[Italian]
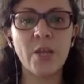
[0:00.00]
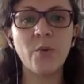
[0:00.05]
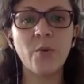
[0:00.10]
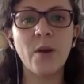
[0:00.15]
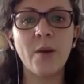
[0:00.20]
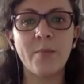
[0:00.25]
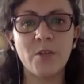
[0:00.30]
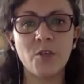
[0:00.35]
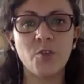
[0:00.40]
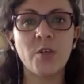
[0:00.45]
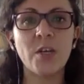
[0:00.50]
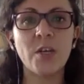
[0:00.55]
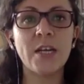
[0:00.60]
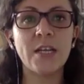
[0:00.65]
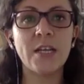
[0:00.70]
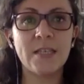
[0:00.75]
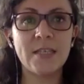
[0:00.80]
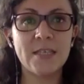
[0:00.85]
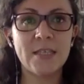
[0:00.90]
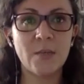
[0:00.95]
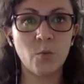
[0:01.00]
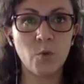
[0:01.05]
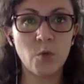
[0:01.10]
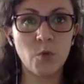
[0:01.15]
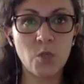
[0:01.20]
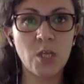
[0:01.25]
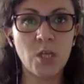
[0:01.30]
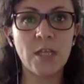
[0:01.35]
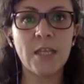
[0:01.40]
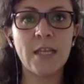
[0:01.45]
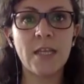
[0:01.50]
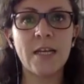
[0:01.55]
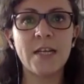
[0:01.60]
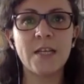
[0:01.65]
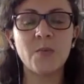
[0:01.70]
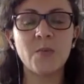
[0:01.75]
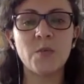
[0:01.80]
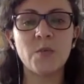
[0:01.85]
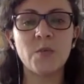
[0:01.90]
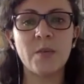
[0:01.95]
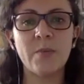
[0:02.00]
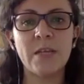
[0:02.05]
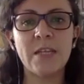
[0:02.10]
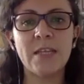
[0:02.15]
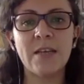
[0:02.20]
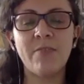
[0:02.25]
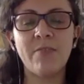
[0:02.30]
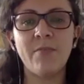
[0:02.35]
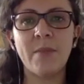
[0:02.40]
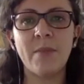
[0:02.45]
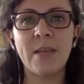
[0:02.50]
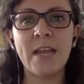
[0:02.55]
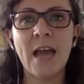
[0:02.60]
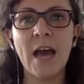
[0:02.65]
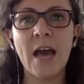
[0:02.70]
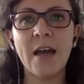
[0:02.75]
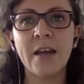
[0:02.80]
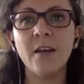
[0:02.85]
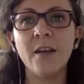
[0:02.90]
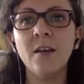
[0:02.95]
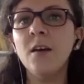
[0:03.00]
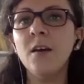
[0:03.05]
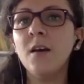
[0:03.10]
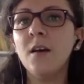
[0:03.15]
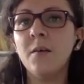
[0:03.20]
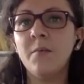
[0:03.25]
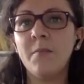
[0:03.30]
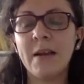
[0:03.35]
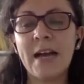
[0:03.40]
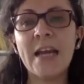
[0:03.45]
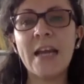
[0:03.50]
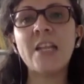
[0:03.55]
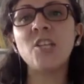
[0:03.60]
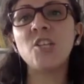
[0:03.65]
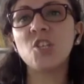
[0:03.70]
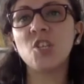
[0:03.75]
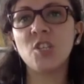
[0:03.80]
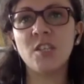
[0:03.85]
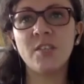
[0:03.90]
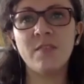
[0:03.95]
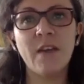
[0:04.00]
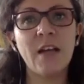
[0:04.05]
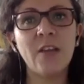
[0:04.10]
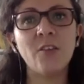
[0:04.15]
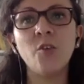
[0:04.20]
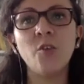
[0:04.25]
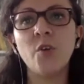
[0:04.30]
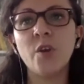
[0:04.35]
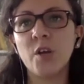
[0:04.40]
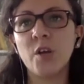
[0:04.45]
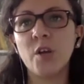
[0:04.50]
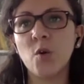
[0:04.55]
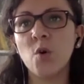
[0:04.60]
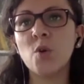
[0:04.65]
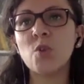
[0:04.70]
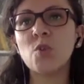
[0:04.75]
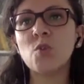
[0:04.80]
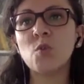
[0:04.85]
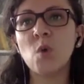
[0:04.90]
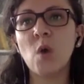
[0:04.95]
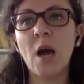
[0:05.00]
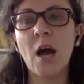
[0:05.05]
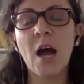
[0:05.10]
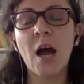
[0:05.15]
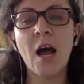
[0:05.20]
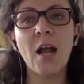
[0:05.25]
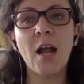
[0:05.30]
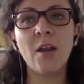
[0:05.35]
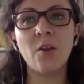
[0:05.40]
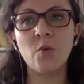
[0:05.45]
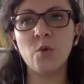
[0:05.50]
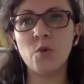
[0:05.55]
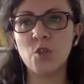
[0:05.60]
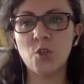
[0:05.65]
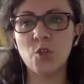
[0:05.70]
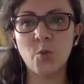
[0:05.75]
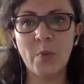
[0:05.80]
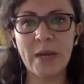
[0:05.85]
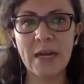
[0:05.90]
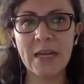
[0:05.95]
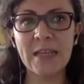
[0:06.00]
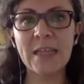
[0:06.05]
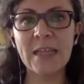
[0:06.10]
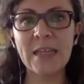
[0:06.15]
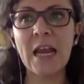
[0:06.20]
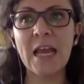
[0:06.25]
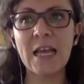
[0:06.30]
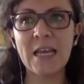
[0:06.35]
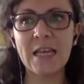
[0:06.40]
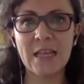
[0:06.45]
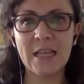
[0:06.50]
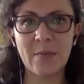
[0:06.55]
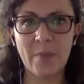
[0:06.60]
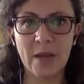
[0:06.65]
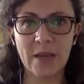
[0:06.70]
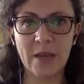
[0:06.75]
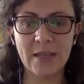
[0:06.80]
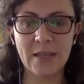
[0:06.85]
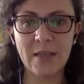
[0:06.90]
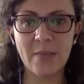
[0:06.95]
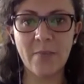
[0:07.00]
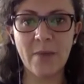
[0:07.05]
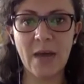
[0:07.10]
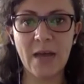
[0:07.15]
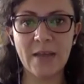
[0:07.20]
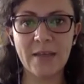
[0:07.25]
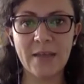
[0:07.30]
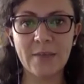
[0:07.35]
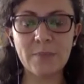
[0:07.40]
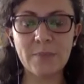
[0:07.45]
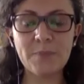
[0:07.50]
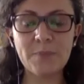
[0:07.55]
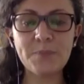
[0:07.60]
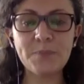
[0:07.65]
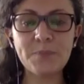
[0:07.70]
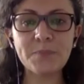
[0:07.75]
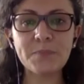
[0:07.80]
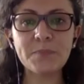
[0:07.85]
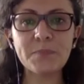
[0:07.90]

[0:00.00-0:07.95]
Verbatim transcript: favorire una maggiore redistribuzione delle responsabilità familiari, magari incentivando il ricorso al congedo parentale anche da parte dei padri.